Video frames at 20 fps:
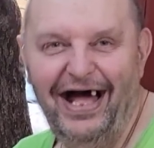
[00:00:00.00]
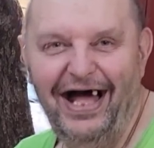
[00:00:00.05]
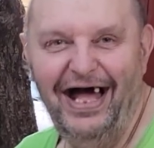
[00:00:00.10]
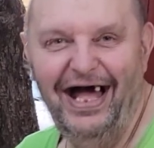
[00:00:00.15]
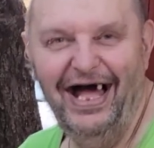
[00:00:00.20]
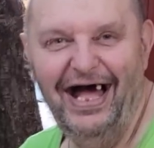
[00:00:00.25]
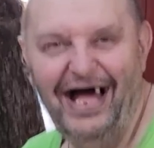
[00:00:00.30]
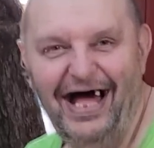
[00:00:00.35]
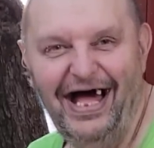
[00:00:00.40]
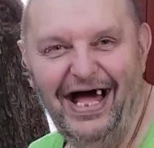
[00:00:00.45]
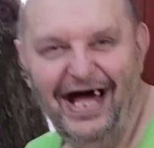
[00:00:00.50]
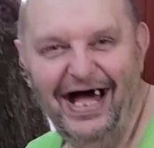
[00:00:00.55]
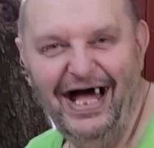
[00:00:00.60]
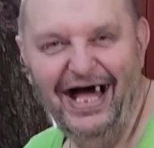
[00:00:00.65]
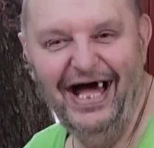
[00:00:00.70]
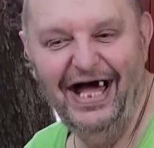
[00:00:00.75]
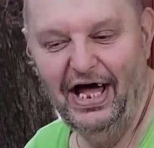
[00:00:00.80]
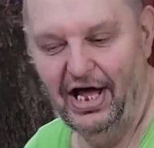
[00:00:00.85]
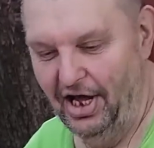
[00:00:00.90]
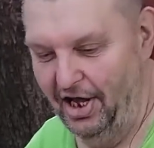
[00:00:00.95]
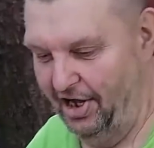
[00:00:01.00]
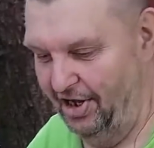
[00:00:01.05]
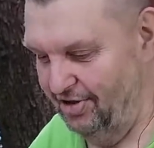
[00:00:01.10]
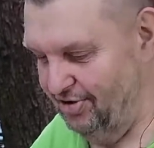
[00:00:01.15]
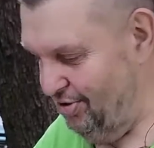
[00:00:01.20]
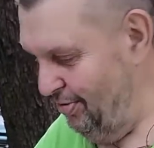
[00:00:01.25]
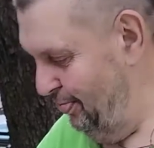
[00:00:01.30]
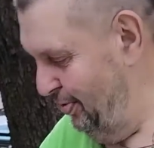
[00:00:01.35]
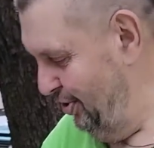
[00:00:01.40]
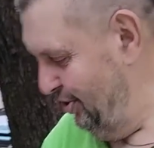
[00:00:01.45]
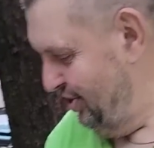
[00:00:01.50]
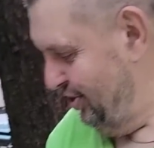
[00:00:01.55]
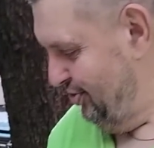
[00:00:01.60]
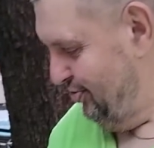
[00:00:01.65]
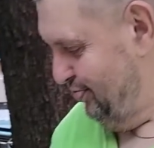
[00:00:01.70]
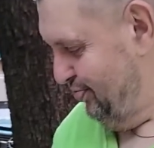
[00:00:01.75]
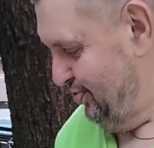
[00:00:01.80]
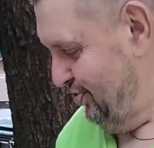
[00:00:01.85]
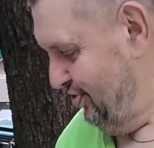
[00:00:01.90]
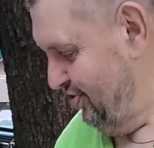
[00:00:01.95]
nieciekawie, Krzysztof. To bliżej
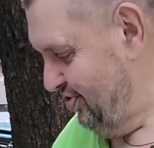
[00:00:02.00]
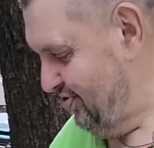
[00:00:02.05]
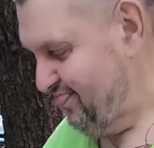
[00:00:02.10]
tu siedź.